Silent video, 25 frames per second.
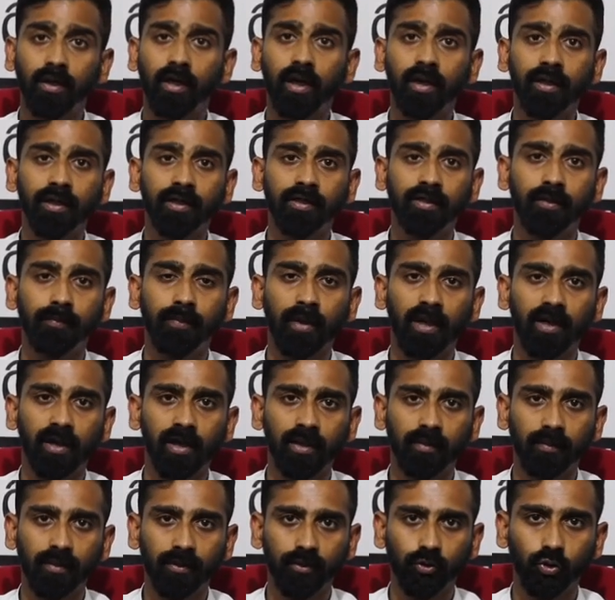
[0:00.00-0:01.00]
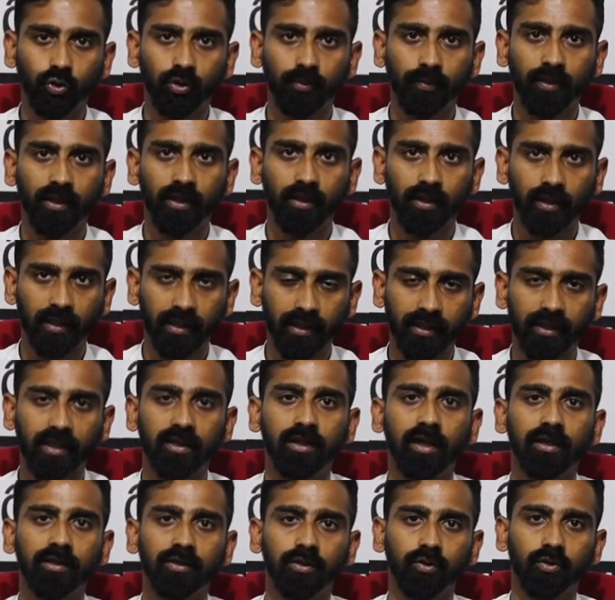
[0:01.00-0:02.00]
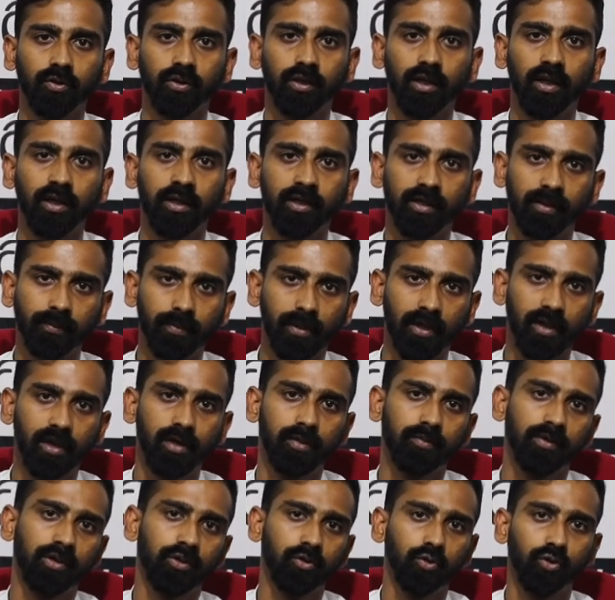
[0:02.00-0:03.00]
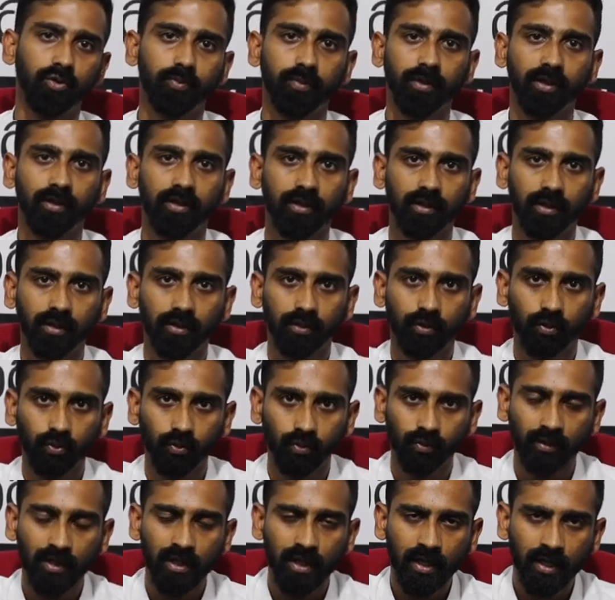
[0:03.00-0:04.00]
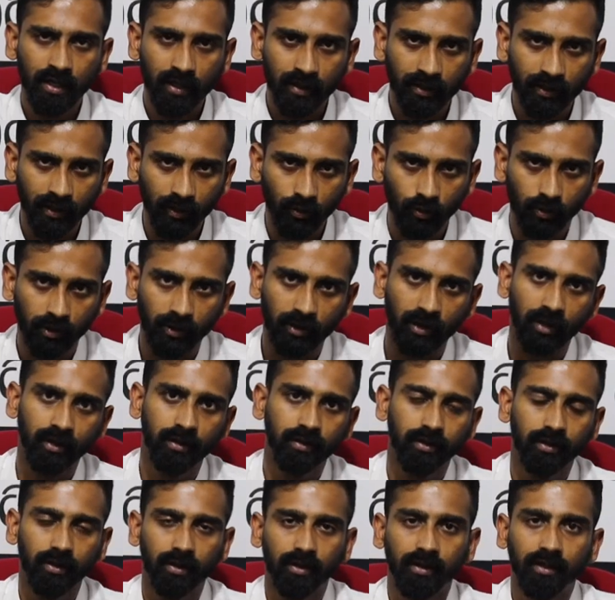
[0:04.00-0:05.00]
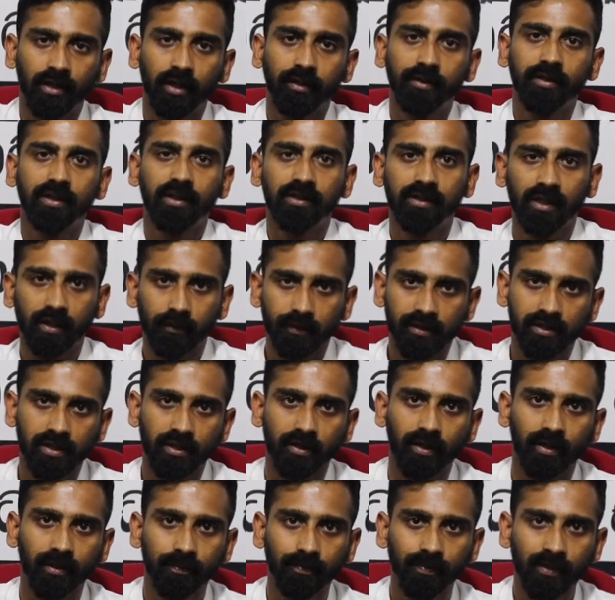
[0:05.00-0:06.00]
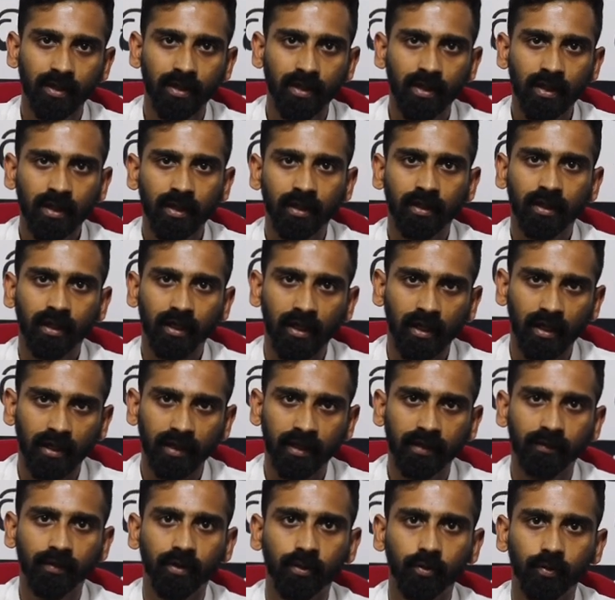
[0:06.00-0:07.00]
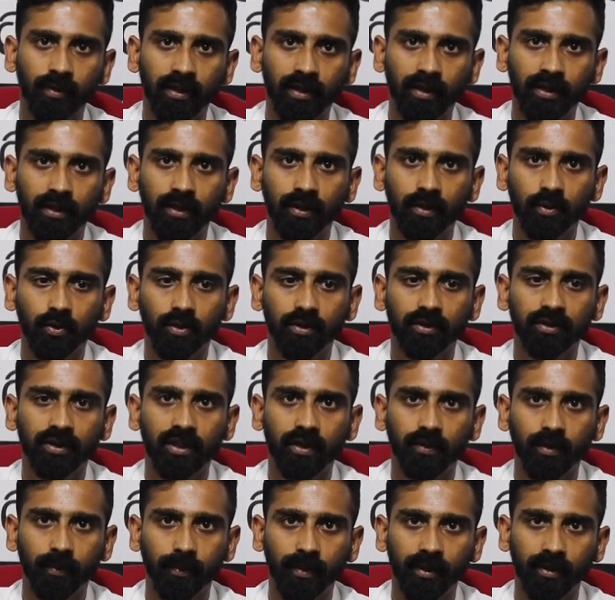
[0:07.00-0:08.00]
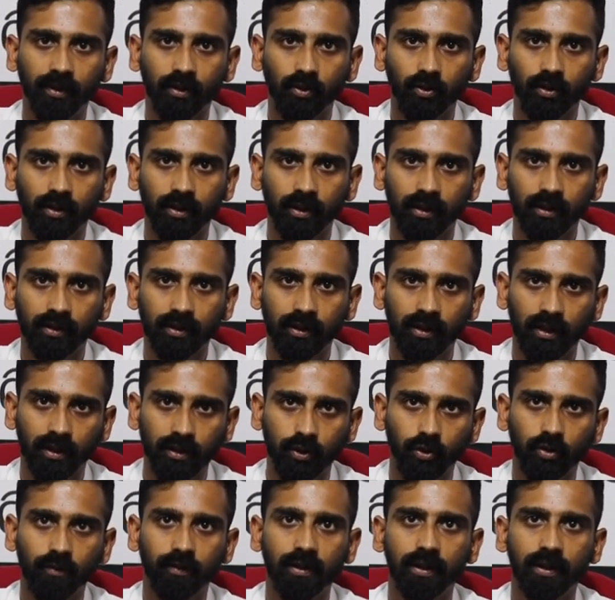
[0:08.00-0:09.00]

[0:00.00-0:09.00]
அனைத்து பாராளுமன்ற உறுப்பினர்கள் இன்றைக்கி கலந்து கொண்ட அனைத்து பாராளுமன்ற உறுப்பினர்களுக்கும் என்னோட நான் நன்றியை தெரிவிச்சுக்கிறேன் ஏன்னா அனைவருமே ஒரு தீர்வை பெற்றுக் கொடுக்கறதுக்காண்டி ஒரு